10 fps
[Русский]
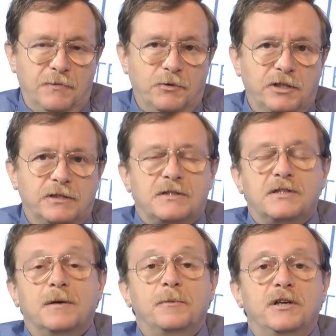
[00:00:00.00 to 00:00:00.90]
вот этот
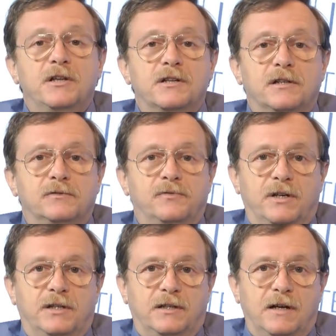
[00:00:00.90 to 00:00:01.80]
самый генерал
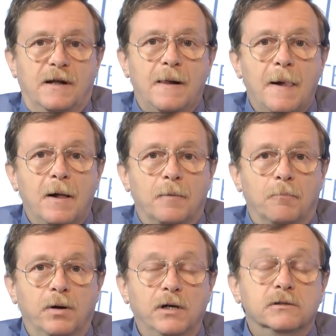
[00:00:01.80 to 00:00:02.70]
Франко
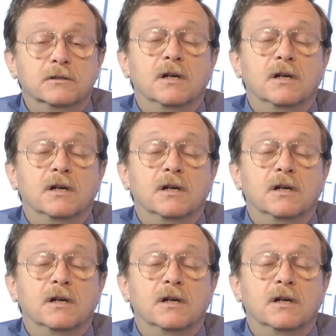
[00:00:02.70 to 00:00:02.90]
был